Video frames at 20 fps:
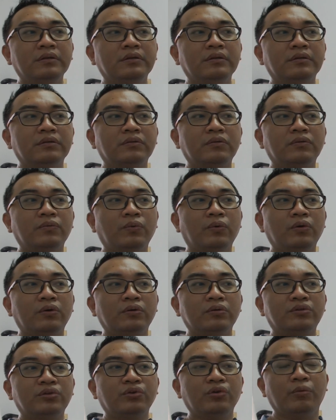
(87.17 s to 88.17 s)
我
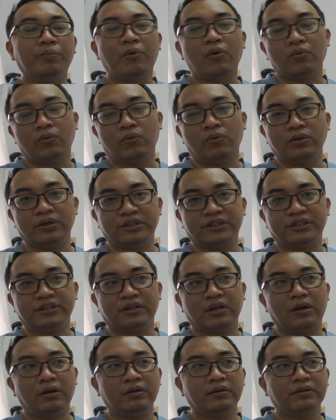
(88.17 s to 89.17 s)
就有碰过一次啊，
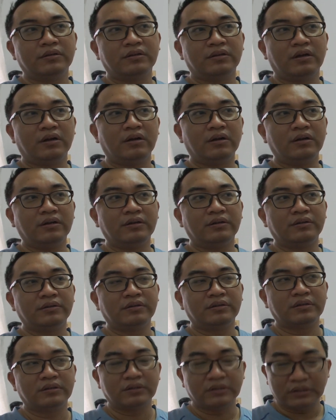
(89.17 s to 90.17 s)
呃，
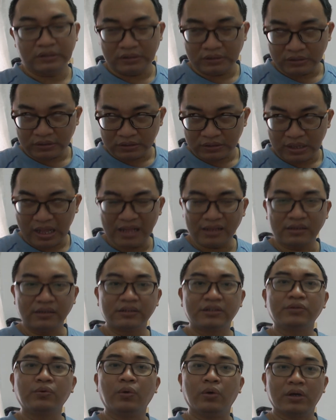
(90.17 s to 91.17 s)
那个
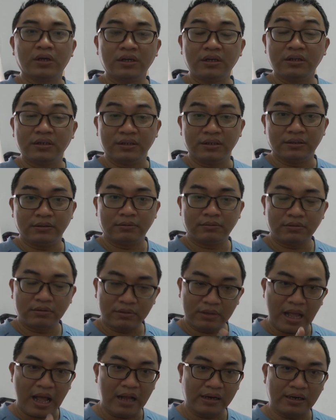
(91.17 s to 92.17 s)
是我客人
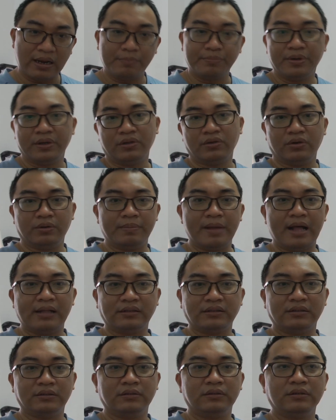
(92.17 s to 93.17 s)
她男朋友的八
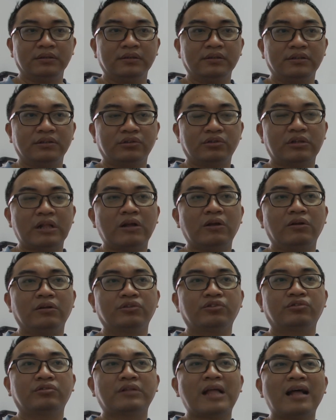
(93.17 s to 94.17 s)
字，那
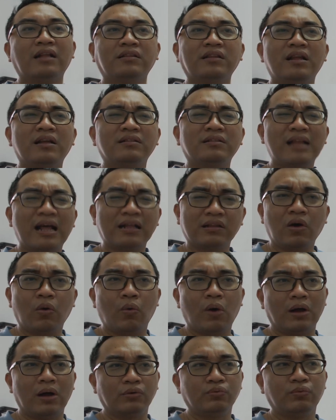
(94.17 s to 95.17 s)
她拿拿到
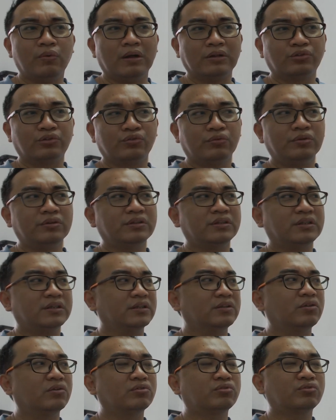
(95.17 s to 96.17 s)
网络啊，所有的
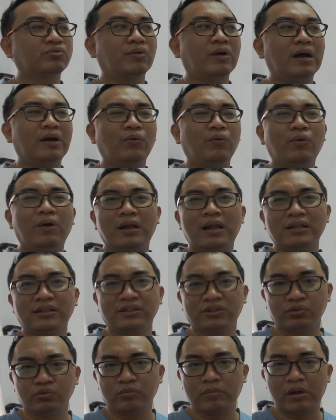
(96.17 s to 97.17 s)
人都说啊，哇，她
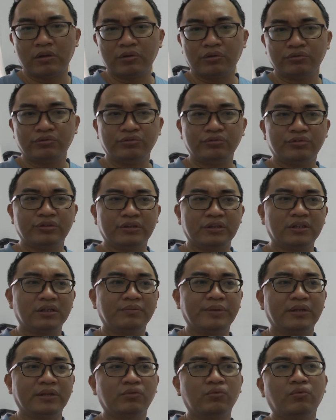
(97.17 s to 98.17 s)
子午卯酉俱全，特
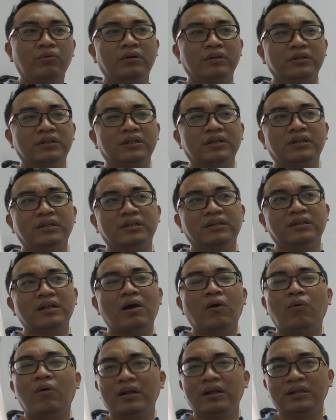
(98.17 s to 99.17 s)
别多哈，这个人桃
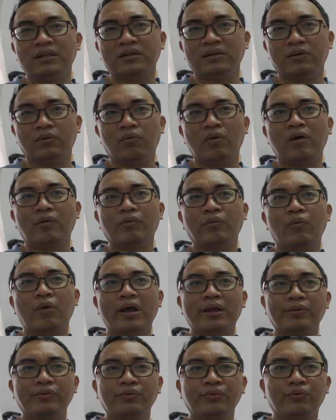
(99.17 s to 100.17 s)
花一定很旺，会外
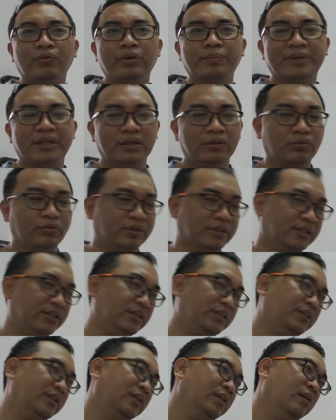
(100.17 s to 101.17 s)
遇，会劈腿这一
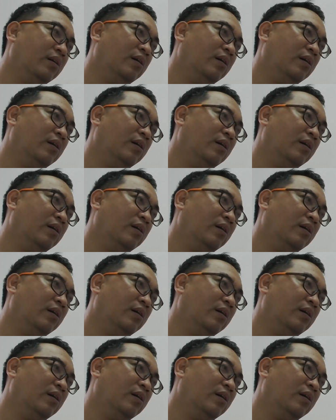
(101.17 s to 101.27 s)
些的哈。